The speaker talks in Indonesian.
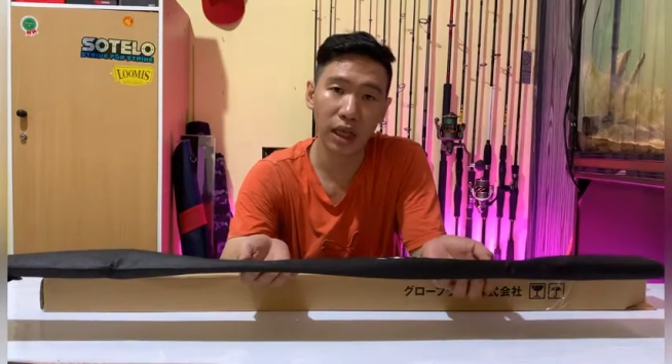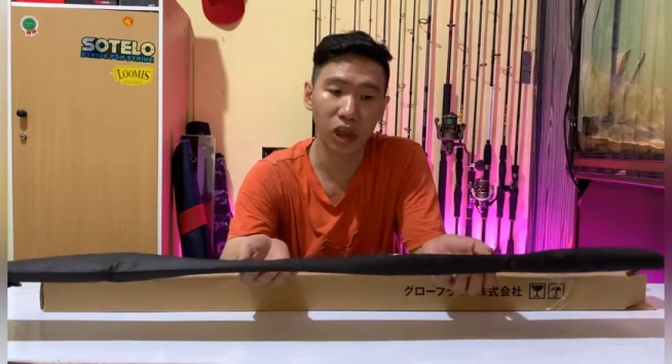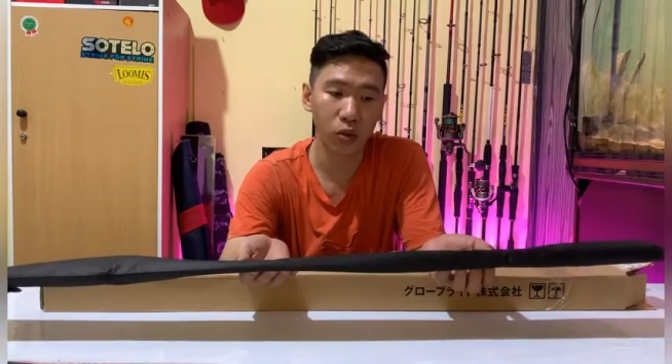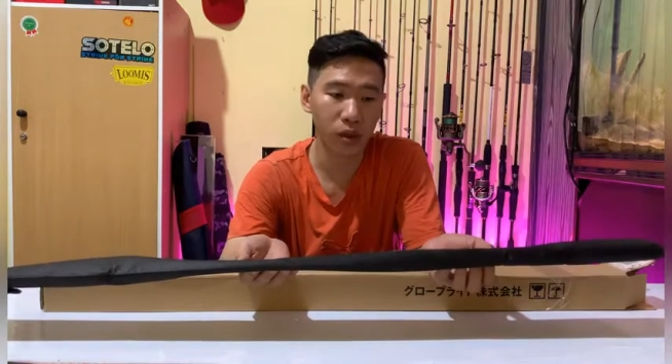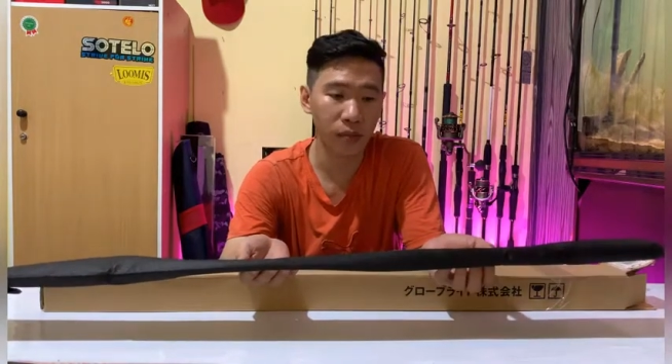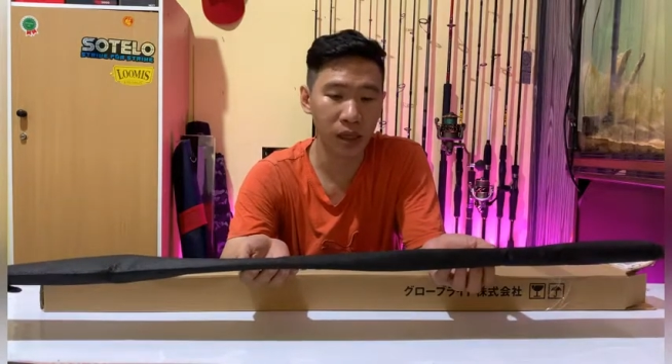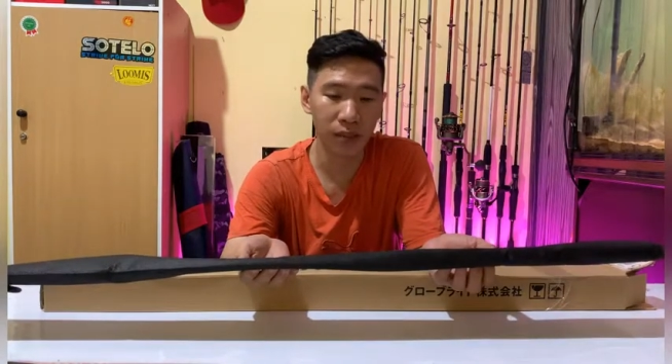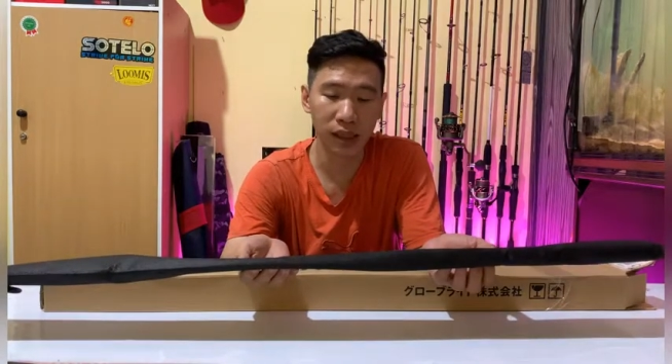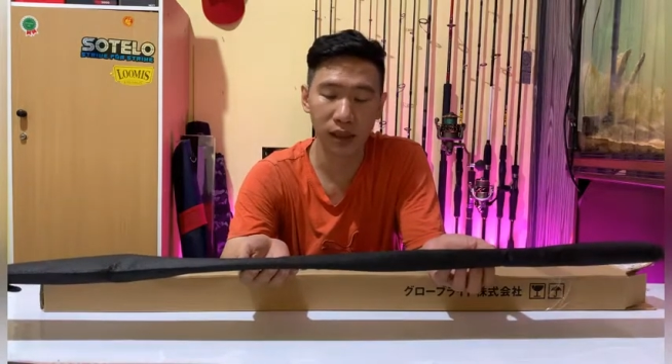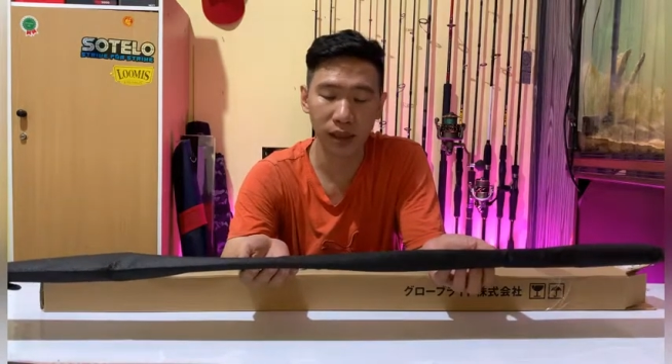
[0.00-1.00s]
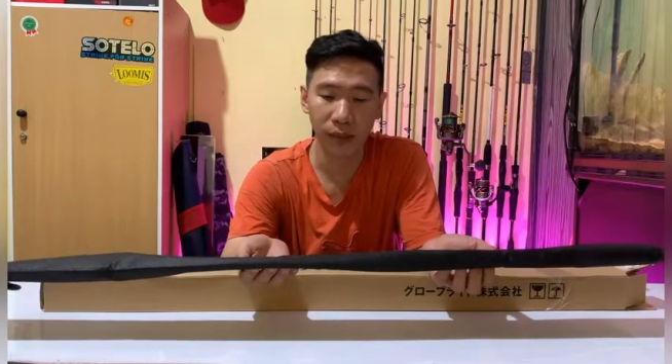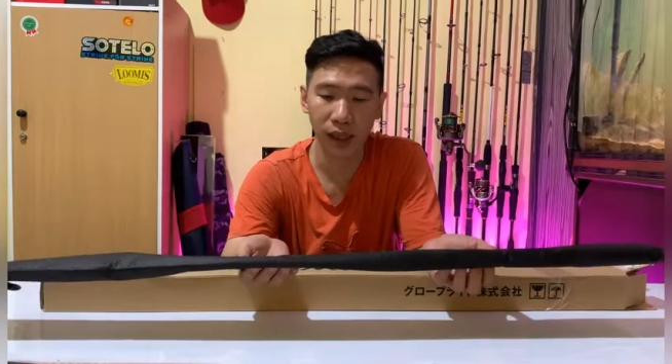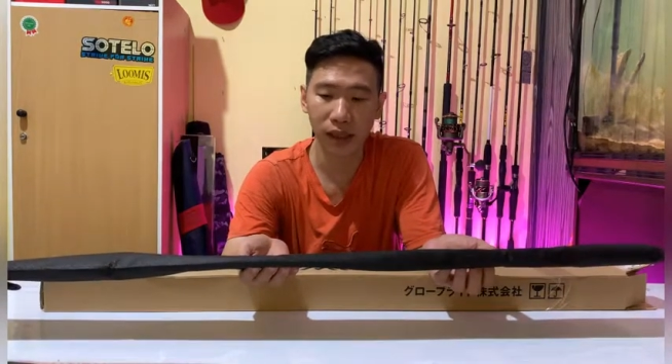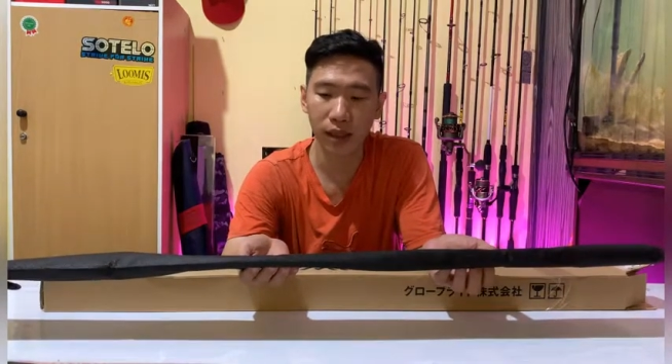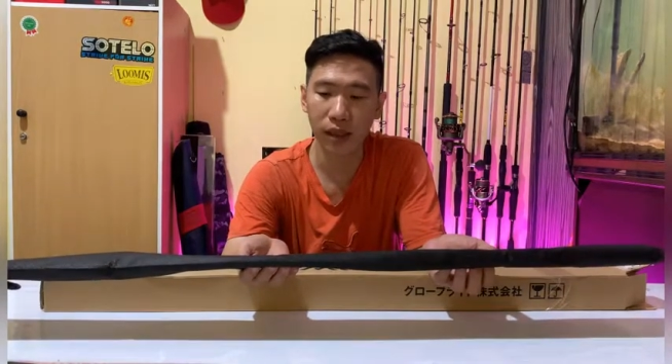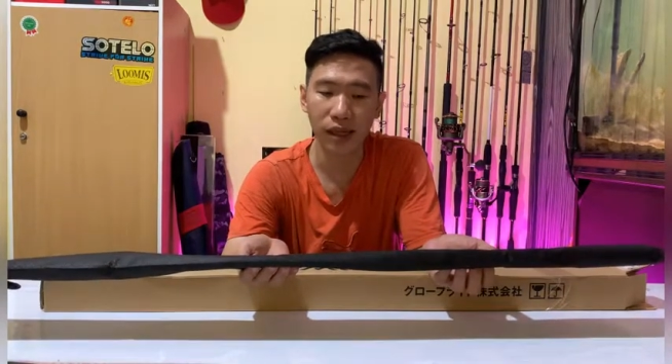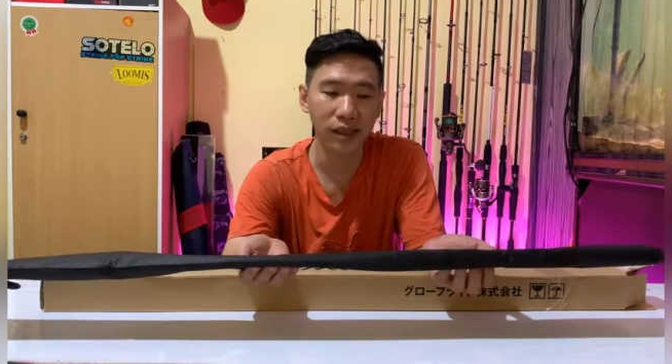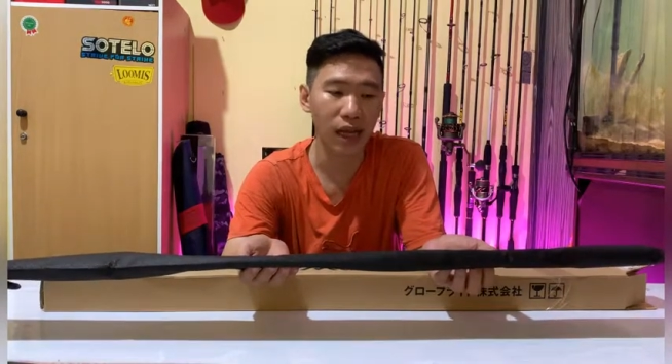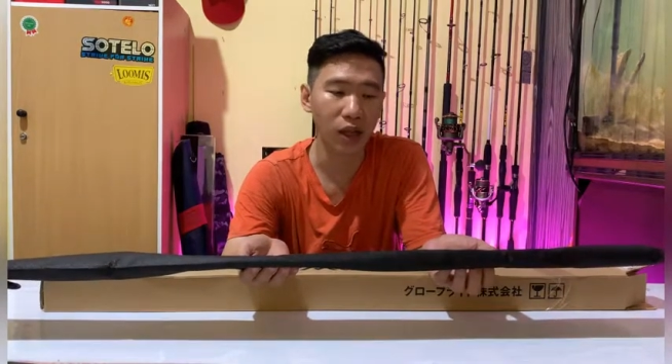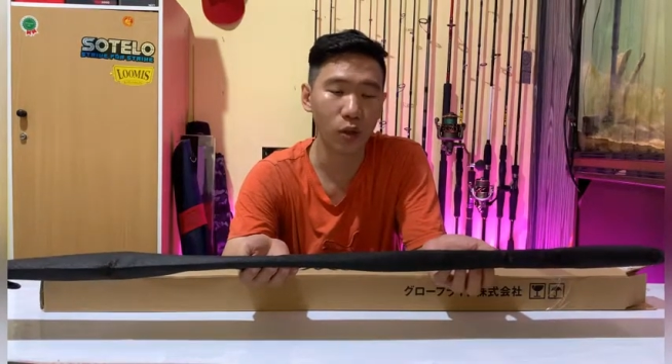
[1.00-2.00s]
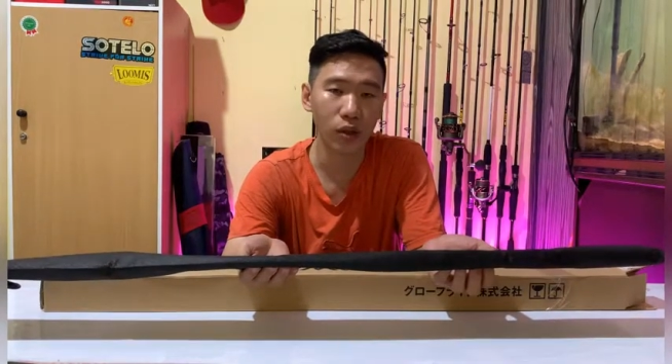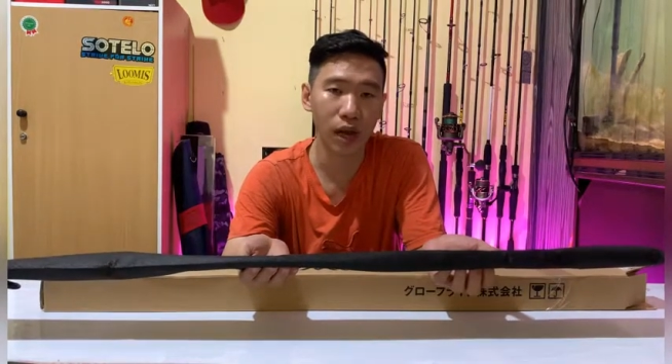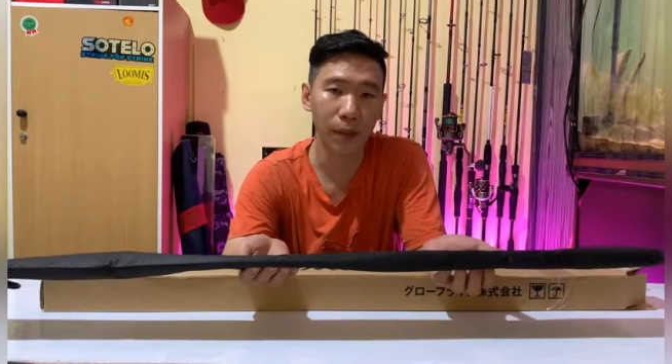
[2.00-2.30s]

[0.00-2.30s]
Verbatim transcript: 165 cm dan 180